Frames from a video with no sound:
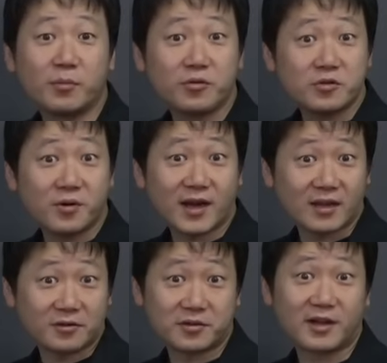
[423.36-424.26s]
文字を書
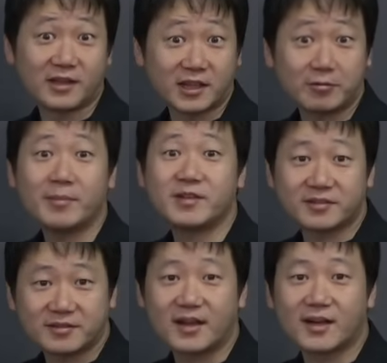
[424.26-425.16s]
ける人なんて極めて
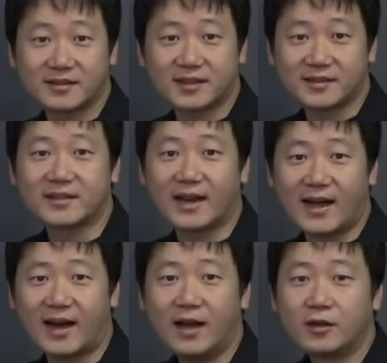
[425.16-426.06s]
少なかったですか
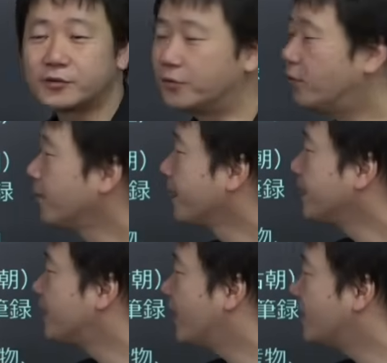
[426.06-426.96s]
ら、その
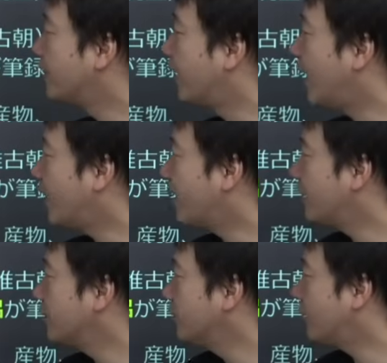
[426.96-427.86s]
比叡山のあ
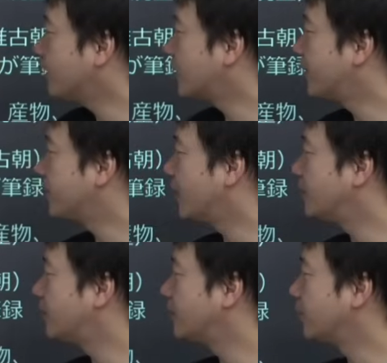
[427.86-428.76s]
れの頭に
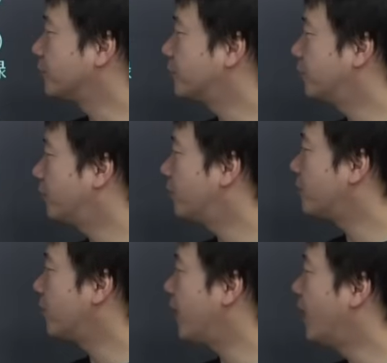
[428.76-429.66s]
入っていたことを、
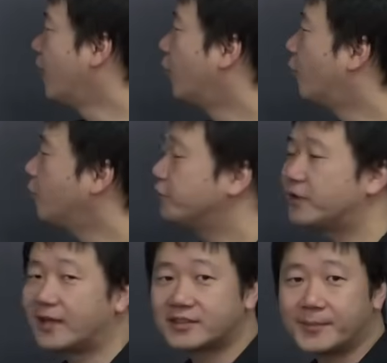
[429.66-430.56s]
これ大野
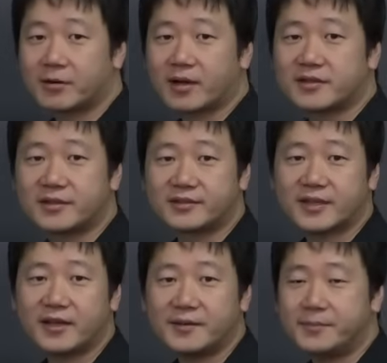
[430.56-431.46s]
安麿が実
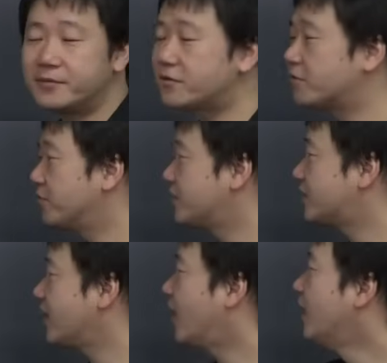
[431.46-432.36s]
際に文章に
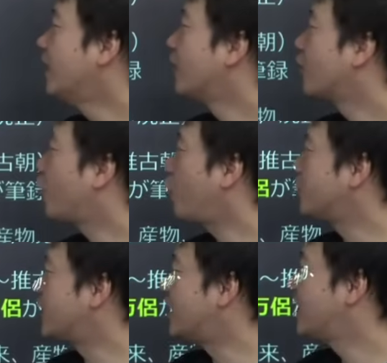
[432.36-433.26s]
した古
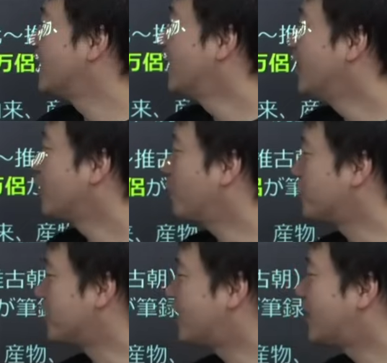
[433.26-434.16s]
事記。古
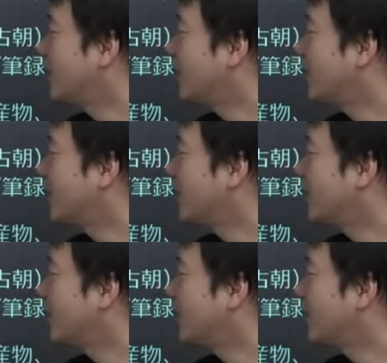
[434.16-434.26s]
事